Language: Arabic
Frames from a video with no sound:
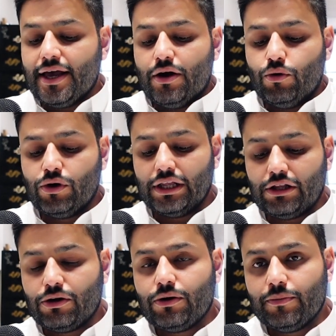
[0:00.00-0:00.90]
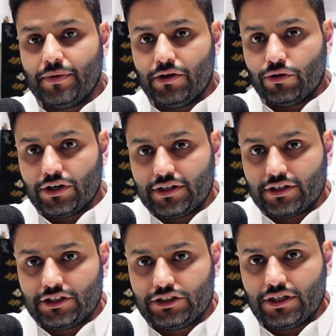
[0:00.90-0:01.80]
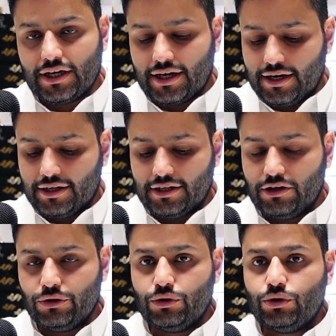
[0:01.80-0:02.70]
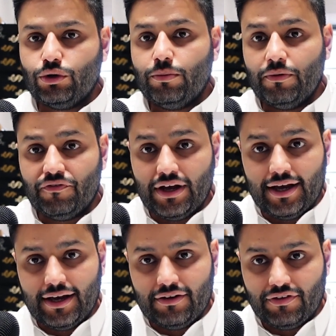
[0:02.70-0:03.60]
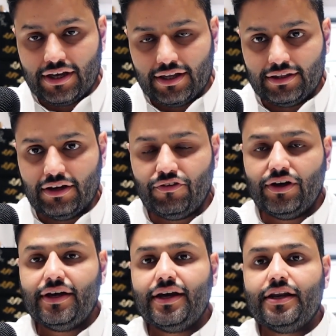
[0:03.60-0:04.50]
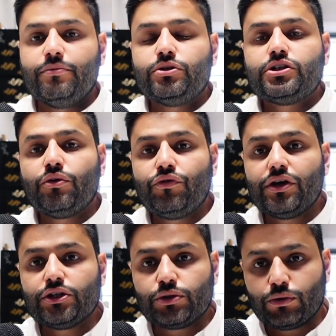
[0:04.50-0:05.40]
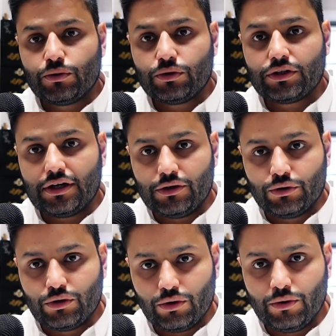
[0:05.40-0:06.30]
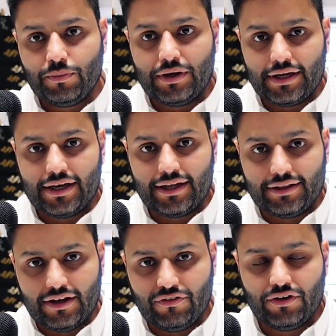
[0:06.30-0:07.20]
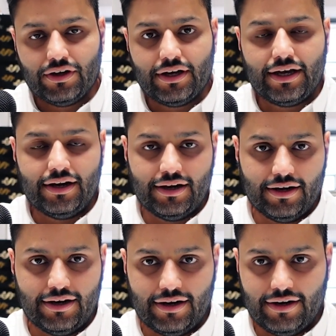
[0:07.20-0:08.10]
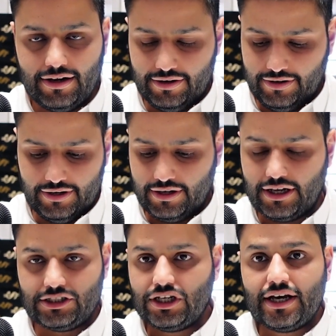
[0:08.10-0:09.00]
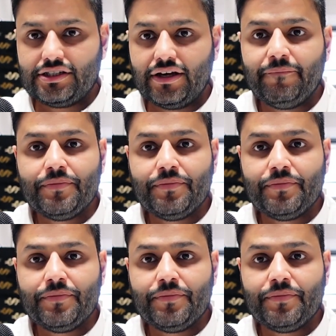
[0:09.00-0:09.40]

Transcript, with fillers: وقلت لكم انه تقدر تشتري قناه على اليوتيوب مفعل فيها الدفع يعني مستوفيه شروط اليوتيوب للدفع الـ الـ الـ يعني خاص جاهزه